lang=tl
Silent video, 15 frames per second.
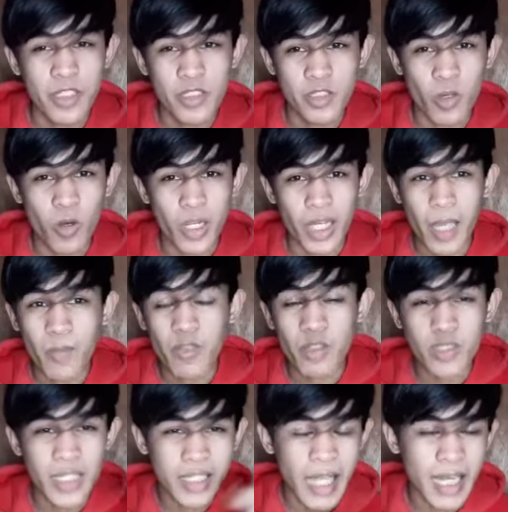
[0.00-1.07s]
So, lagay mo
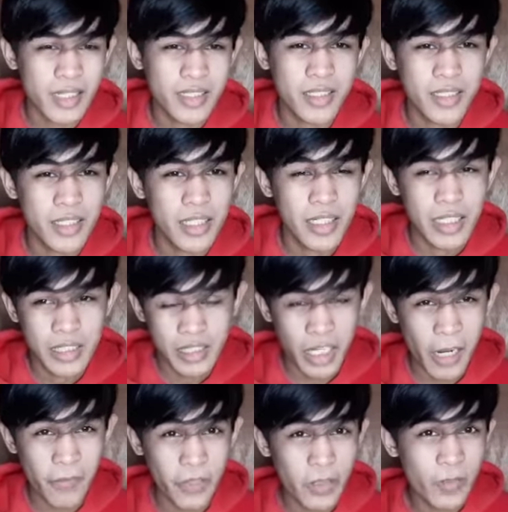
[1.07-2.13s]
doon sa tags
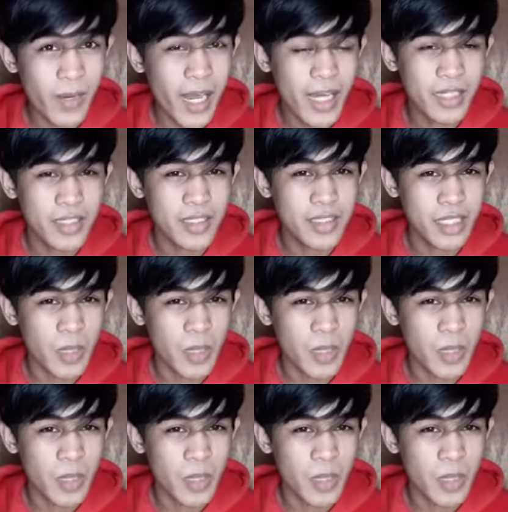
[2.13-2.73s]
travel vlogs,